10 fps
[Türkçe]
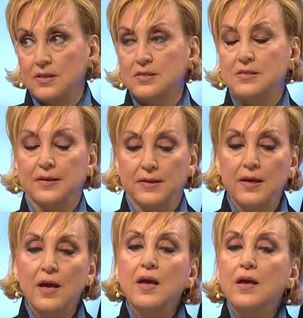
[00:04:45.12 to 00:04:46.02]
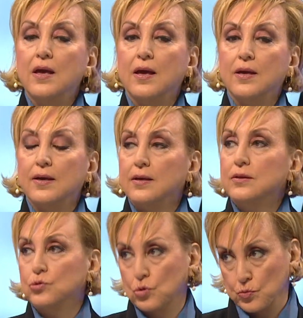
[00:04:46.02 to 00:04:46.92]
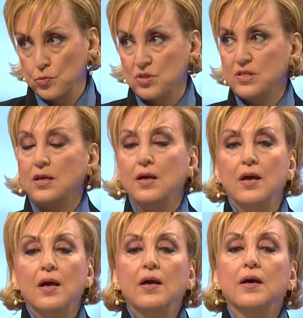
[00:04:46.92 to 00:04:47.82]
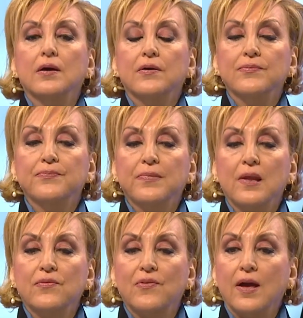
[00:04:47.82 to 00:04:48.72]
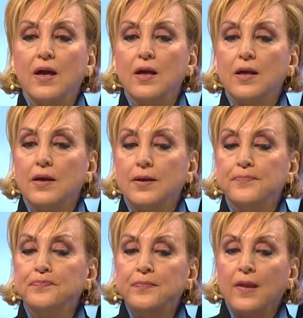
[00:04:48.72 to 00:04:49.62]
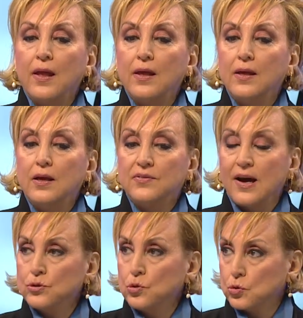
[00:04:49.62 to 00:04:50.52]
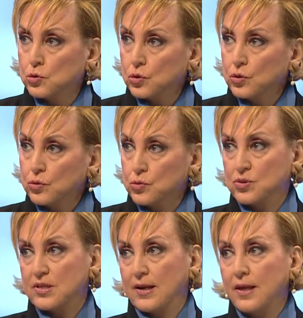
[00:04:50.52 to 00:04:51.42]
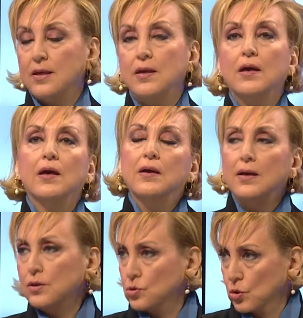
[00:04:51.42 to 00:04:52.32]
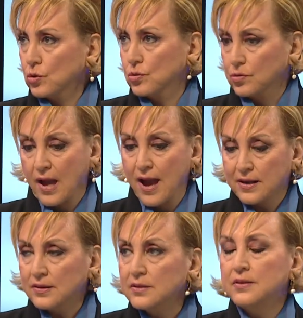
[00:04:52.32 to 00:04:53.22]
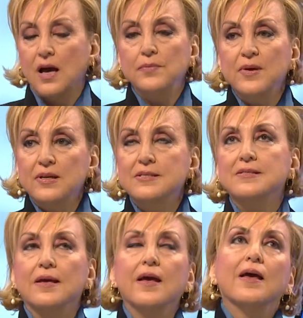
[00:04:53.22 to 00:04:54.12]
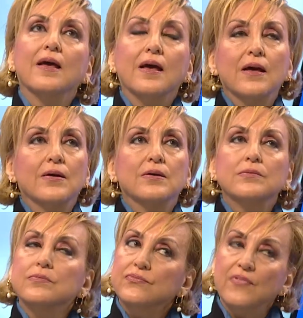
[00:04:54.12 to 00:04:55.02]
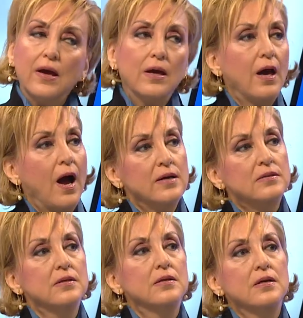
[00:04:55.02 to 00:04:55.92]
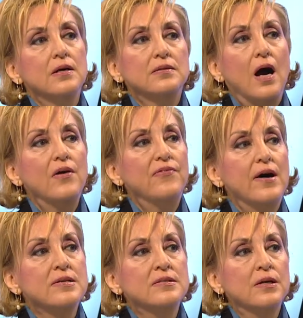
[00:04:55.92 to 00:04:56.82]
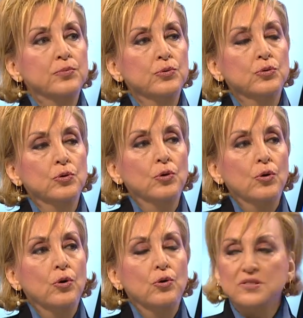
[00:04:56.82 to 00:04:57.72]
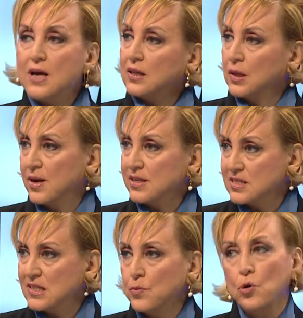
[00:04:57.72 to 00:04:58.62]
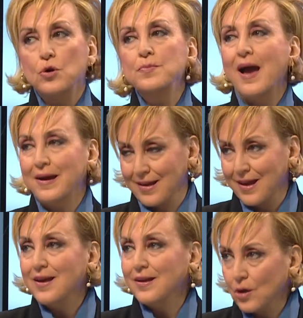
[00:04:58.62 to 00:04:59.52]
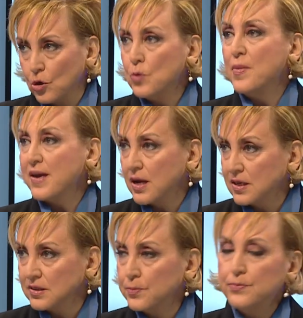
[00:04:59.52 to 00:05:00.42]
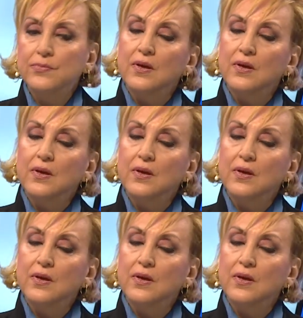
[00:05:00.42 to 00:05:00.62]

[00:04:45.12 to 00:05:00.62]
insanı. Hı hı. E, Türk müziği hı hı. E, ve e, radyocu üstelik. E, çok yani tanınan birisi. E, ve artık daha fazla bunu saklamak istemiyorum. Yani ölüme yakınım